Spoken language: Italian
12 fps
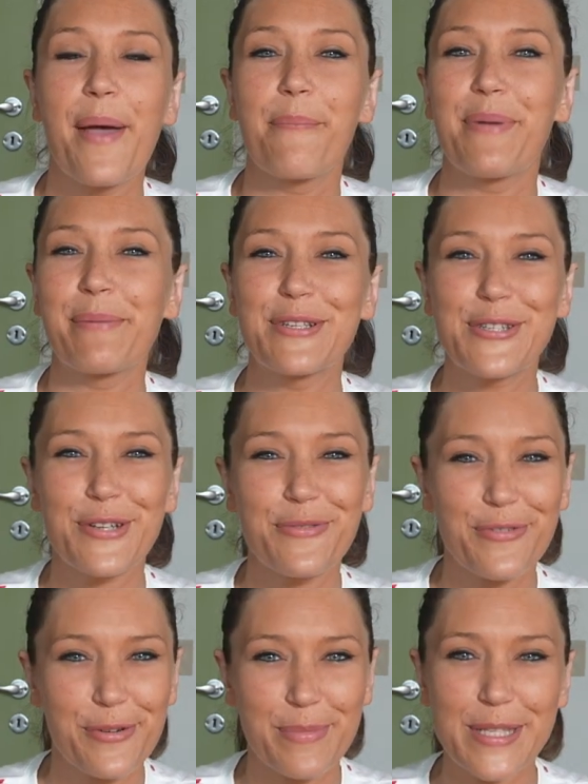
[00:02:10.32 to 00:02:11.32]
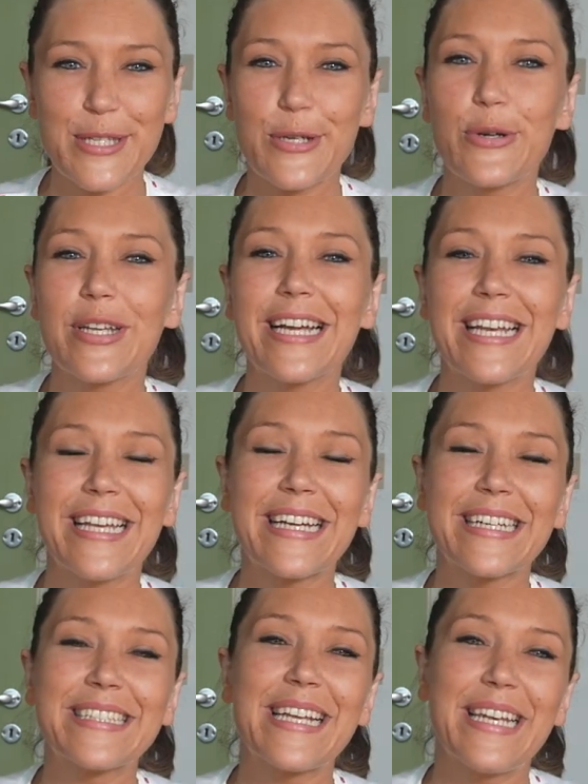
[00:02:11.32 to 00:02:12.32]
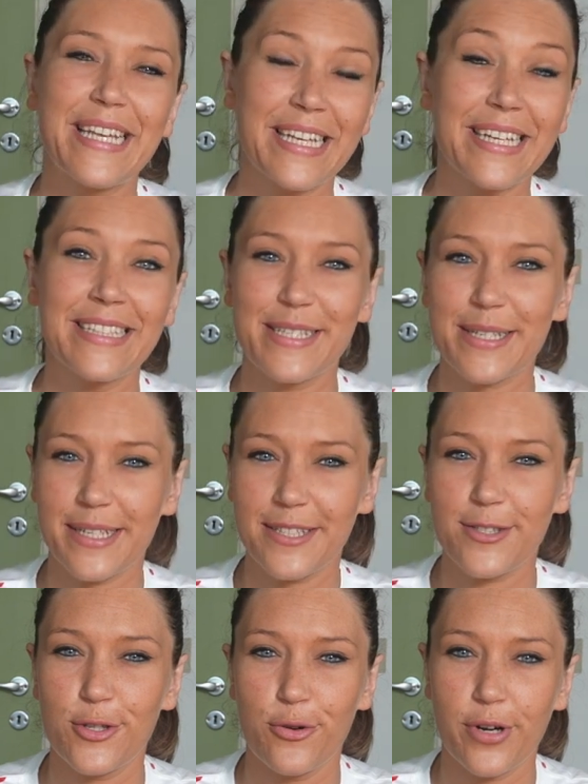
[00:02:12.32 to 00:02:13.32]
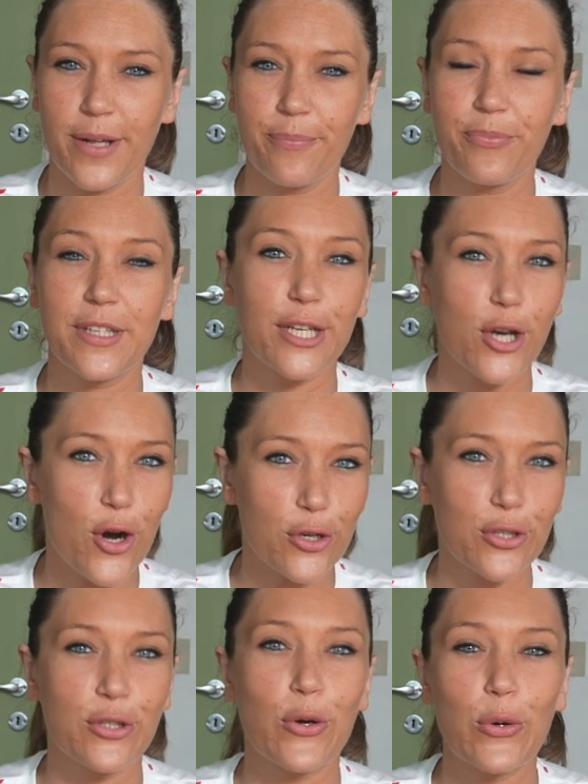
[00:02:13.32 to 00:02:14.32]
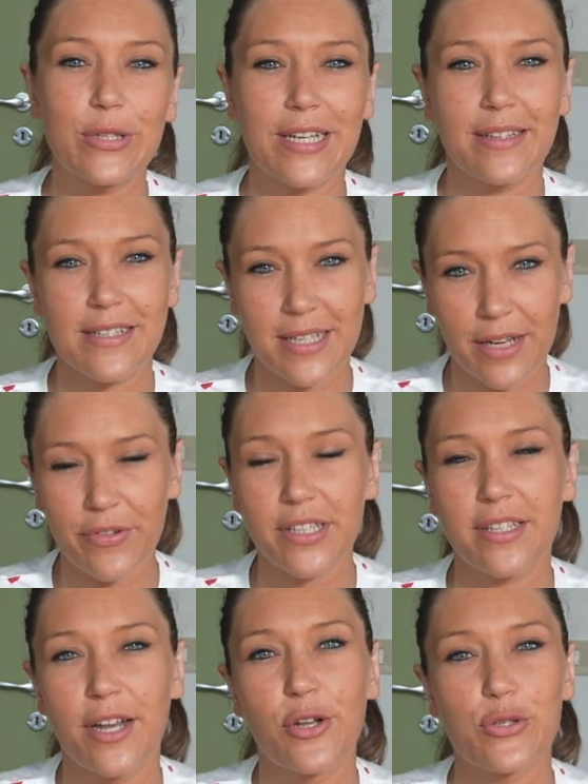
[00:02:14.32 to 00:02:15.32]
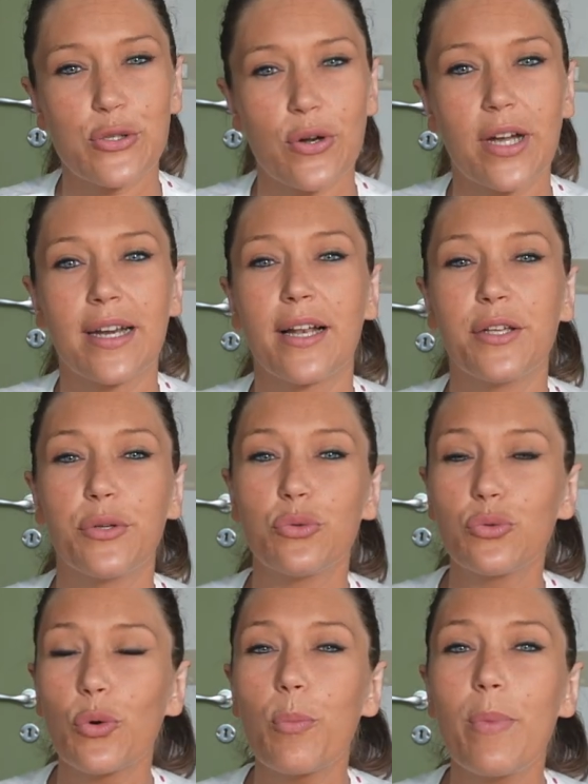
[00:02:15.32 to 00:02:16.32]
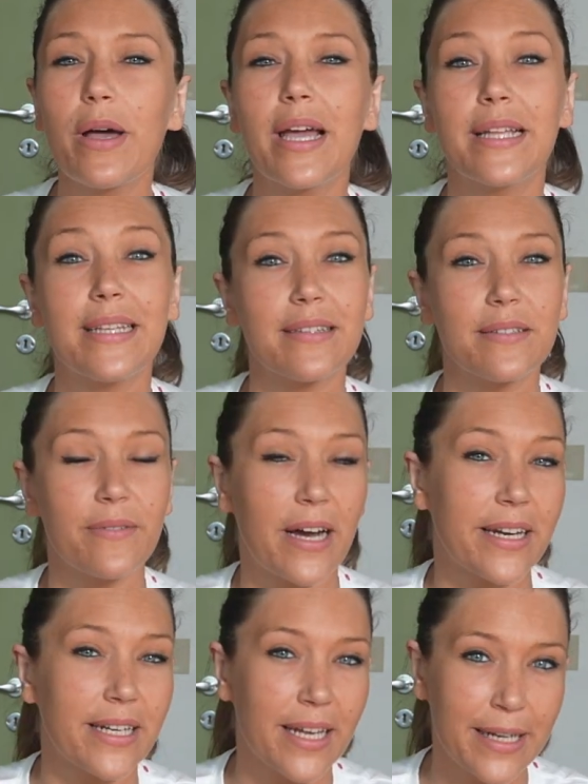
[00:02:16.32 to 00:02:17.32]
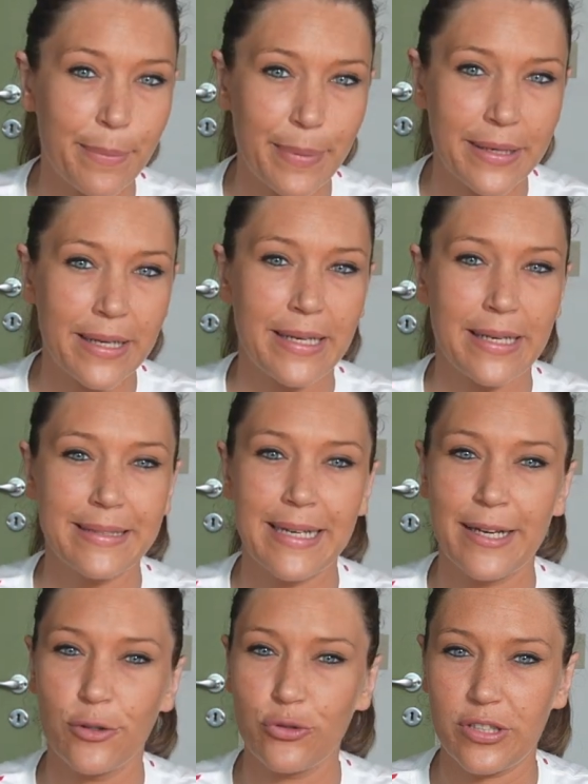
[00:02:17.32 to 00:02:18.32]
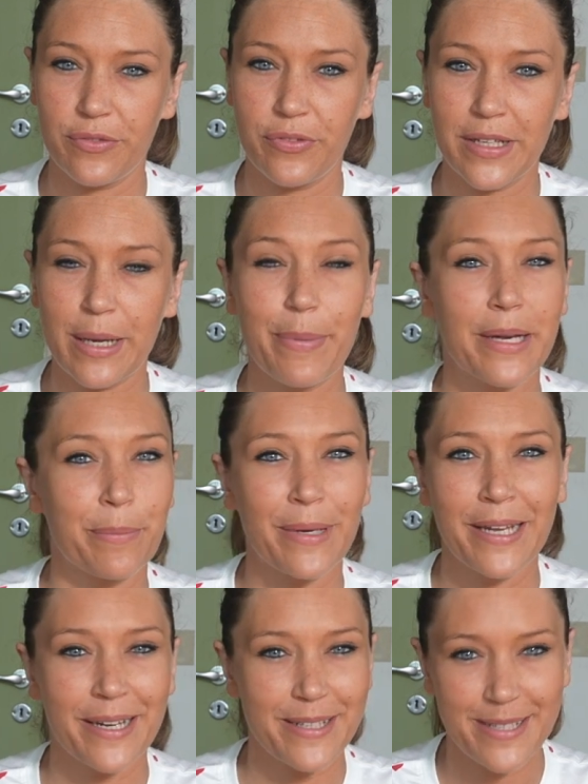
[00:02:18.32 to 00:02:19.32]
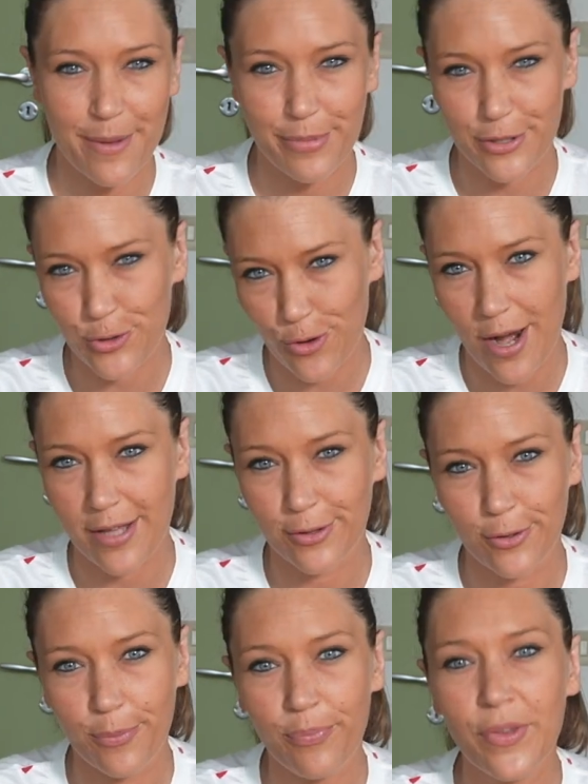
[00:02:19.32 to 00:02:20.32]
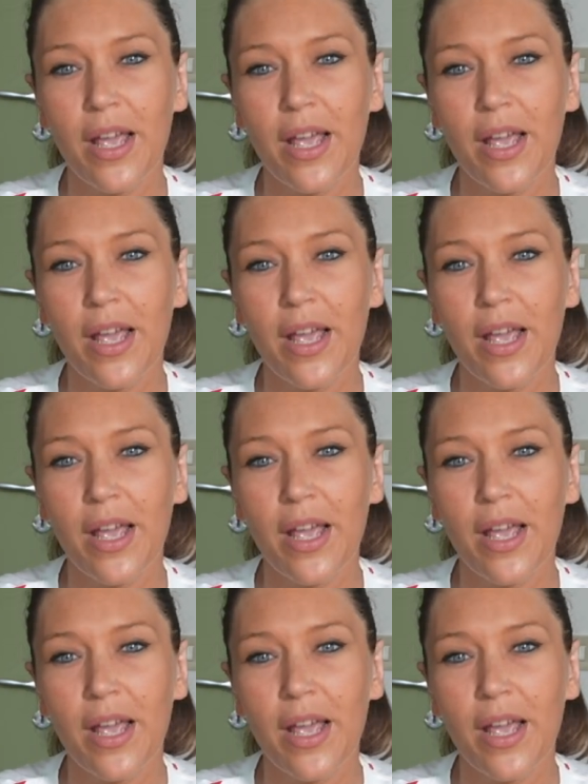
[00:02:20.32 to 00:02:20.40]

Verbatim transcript: Per maggiori informazioni clicca nel link in descrizione. Ti ricordo inoltre di iscriverti al nostro canale YouTube e di attivare la campanellina delle notifiche per rimanere sempre aggiornato.